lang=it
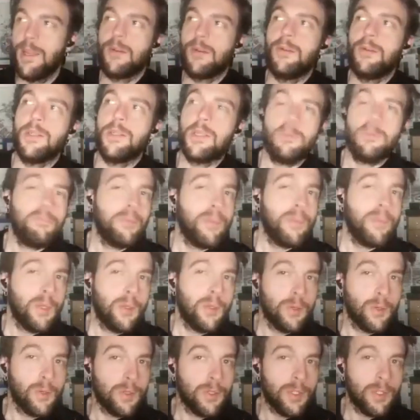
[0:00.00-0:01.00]
Quindi
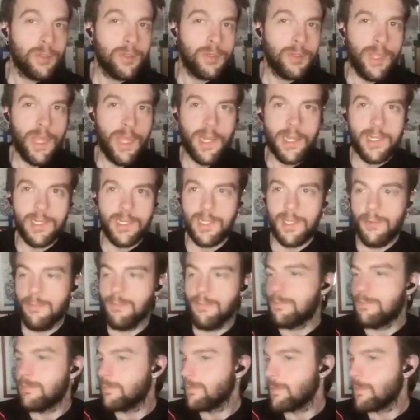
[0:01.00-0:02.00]
io non ho detto
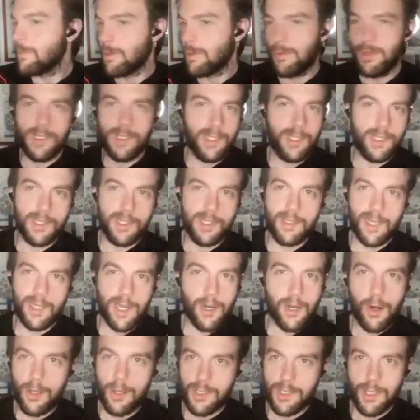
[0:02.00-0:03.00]
niente. Queste
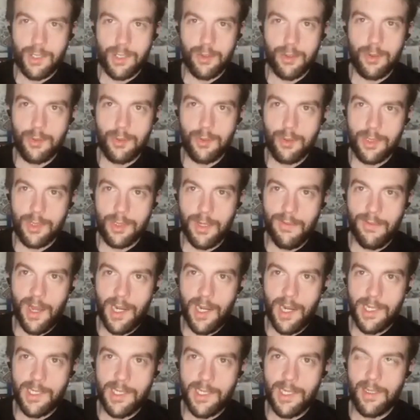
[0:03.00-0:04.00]
tre cose sono tutte
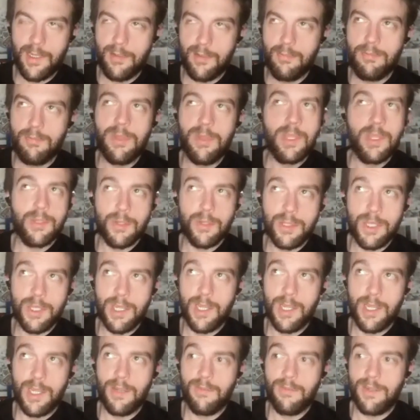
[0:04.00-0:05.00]
valide. Penso
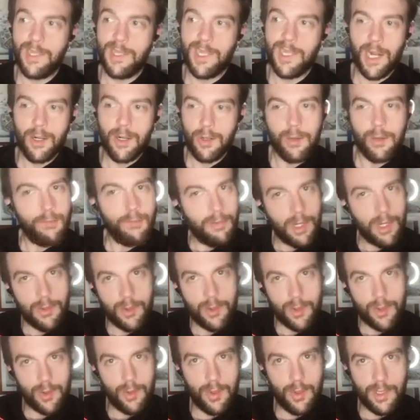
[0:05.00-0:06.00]
se vedranno, ma non
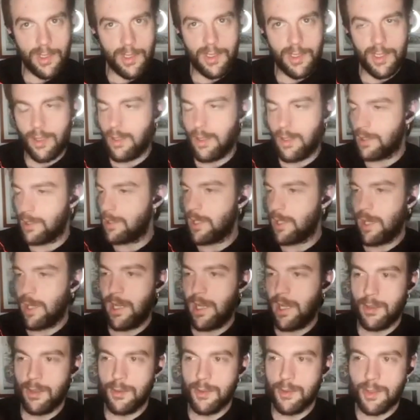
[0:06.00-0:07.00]
solo in Tio
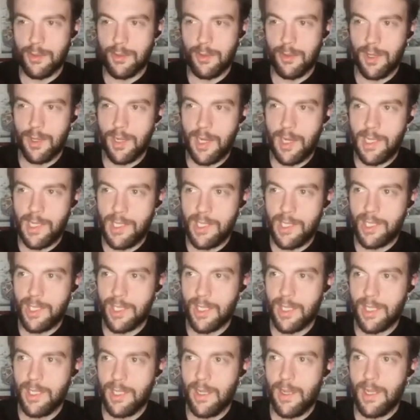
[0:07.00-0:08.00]
Andrea, non solo in
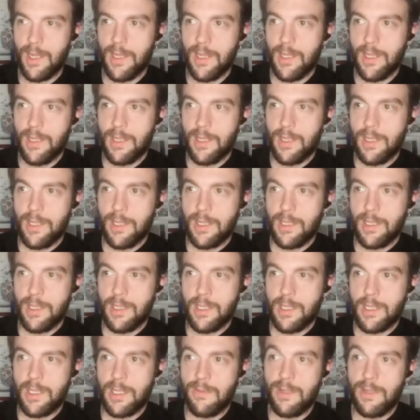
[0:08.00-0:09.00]
Alice,
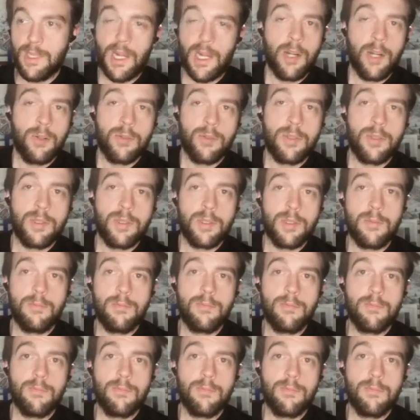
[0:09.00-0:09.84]
si vedranno